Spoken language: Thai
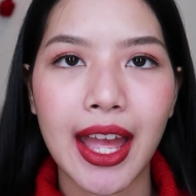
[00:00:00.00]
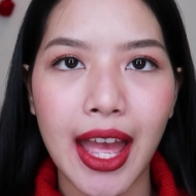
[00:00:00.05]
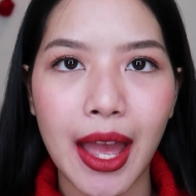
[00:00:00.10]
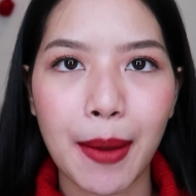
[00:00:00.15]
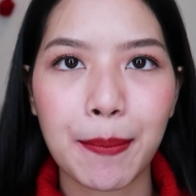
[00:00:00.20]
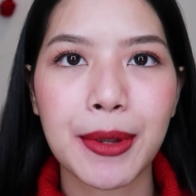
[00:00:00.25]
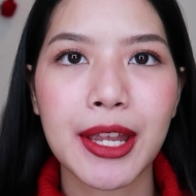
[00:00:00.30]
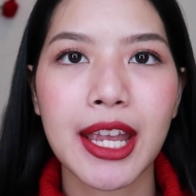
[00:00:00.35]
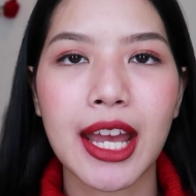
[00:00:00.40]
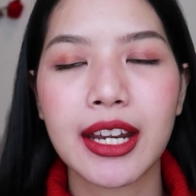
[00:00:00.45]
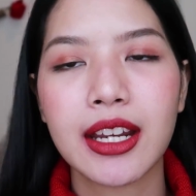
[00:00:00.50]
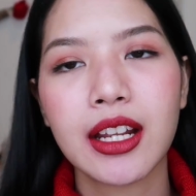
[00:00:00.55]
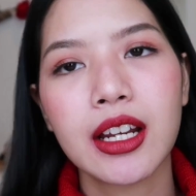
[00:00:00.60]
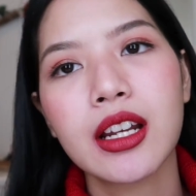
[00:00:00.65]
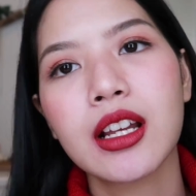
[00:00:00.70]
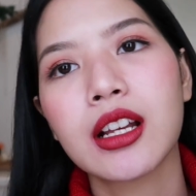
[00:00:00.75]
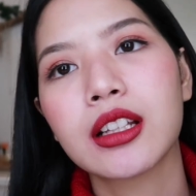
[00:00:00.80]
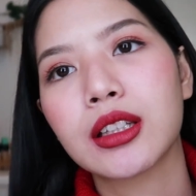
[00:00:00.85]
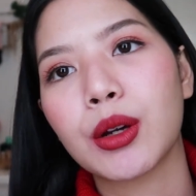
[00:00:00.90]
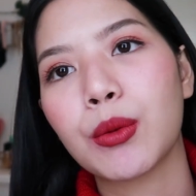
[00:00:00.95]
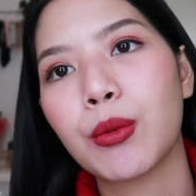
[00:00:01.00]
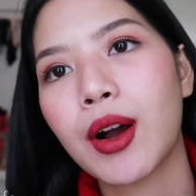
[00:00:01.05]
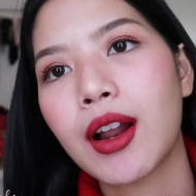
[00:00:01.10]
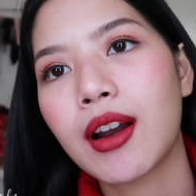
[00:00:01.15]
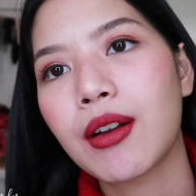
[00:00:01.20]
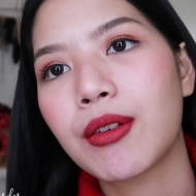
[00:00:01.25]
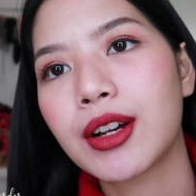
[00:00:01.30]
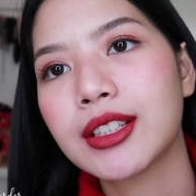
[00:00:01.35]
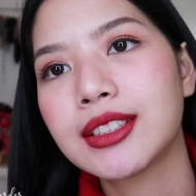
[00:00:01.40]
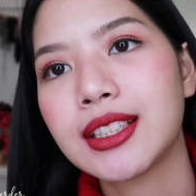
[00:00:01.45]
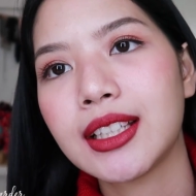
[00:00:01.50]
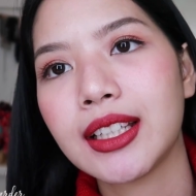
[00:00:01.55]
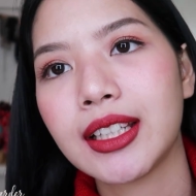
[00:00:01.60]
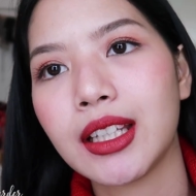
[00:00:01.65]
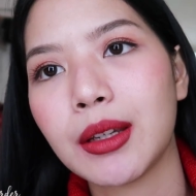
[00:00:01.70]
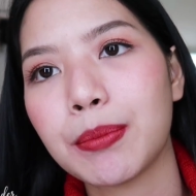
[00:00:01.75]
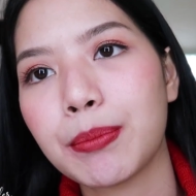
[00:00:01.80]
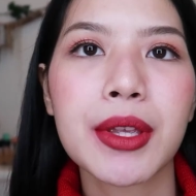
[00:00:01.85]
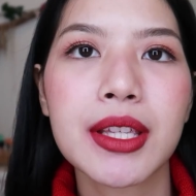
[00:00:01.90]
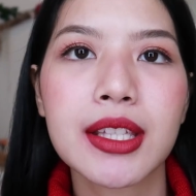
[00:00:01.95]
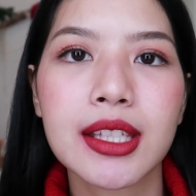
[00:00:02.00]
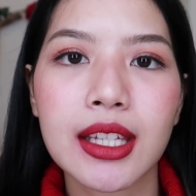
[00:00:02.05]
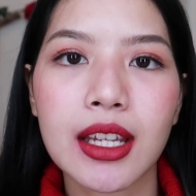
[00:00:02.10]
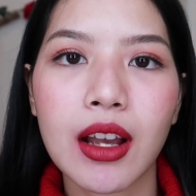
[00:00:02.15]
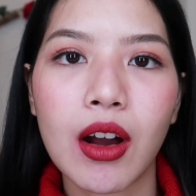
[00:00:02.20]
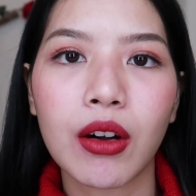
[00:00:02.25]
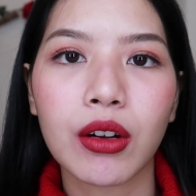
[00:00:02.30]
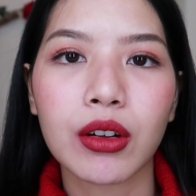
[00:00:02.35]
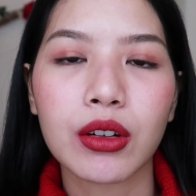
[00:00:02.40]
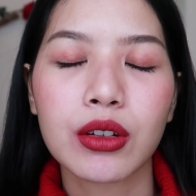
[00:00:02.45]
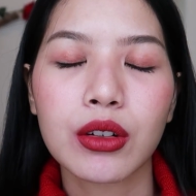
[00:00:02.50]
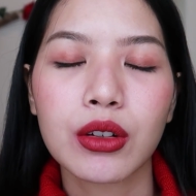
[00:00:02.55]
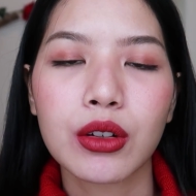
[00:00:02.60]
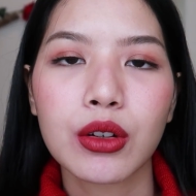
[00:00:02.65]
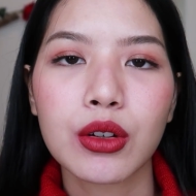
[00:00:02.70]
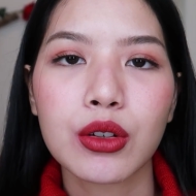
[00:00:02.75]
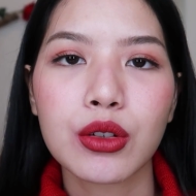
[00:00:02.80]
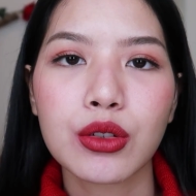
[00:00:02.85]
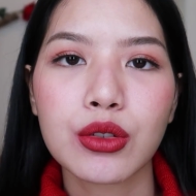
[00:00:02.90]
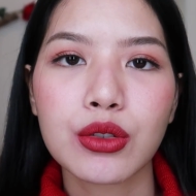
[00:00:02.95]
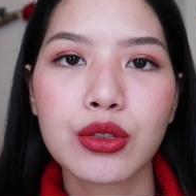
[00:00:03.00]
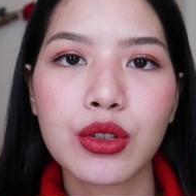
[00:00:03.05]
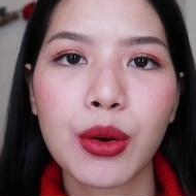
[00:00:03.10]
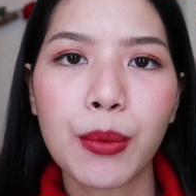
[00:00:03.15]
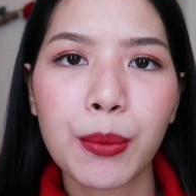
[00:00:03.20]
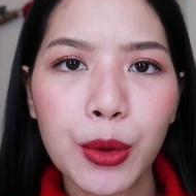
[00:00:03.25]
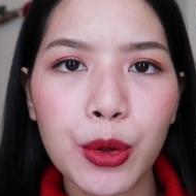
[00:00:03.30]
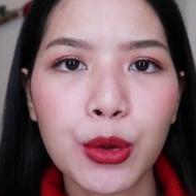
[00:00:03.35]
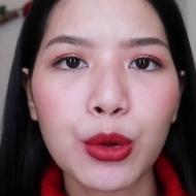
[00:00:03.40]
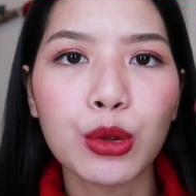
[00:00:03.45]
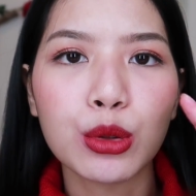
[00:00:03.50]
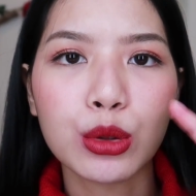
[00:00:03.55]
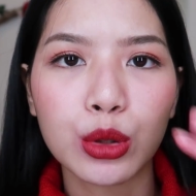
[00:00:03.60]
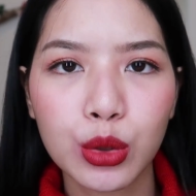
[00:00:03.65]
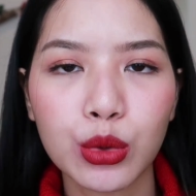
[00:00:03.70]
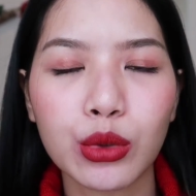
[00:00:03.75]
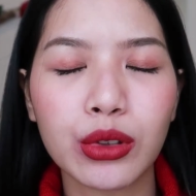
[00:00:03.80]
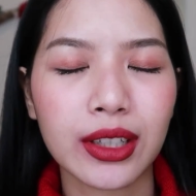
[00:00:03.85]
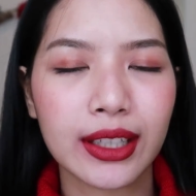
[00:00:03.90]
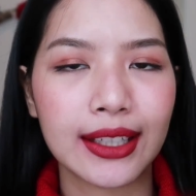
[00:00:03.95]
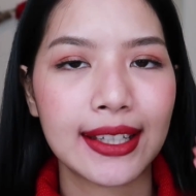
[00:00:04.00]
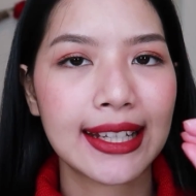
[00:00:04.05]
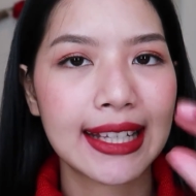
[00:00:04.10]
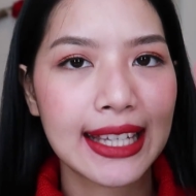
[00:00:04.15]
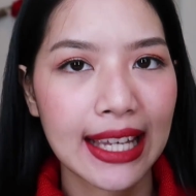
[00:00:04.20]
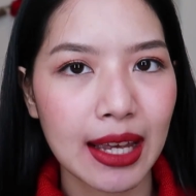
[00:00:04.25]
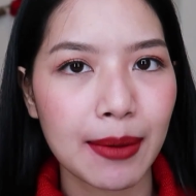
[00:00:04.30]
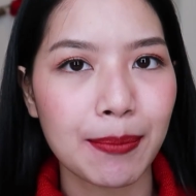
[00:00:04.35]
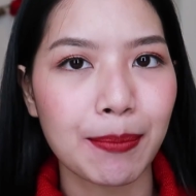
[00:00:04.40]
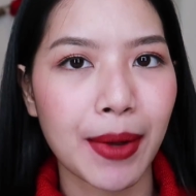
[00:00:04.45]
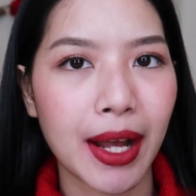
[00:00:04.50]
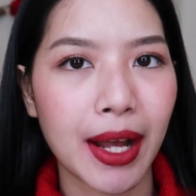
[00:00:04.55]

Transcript: แอบเพี้ยนนิดนึงแต่ว่าเราว่าสีนี้เป็นสีออกชมพูตุ่นที่เข้ม